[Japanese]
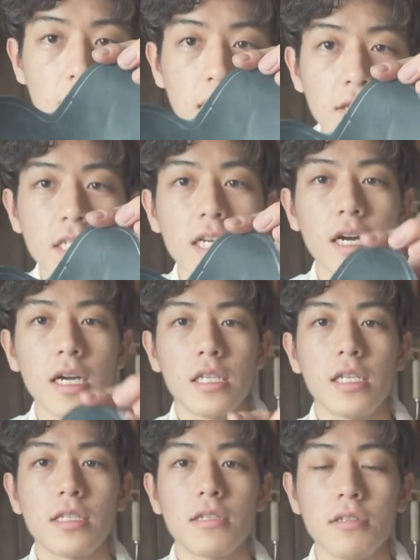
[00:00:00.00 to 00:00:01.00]
ひゃくじかんか
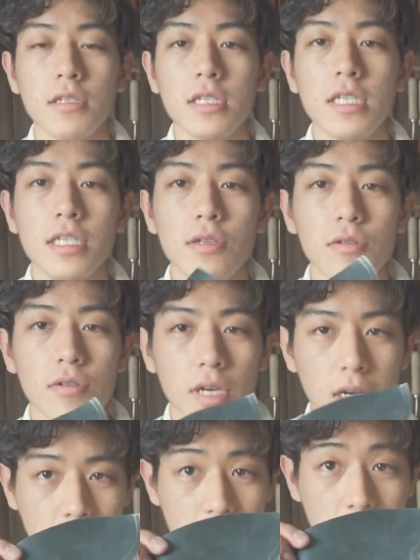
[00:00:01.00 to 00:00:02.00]
けて作る一足の
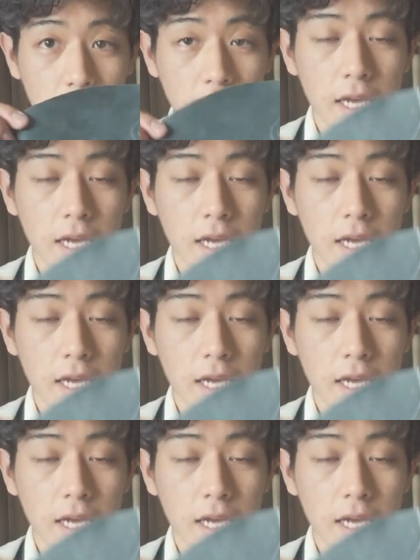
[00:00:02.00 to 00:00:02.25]
革靴で、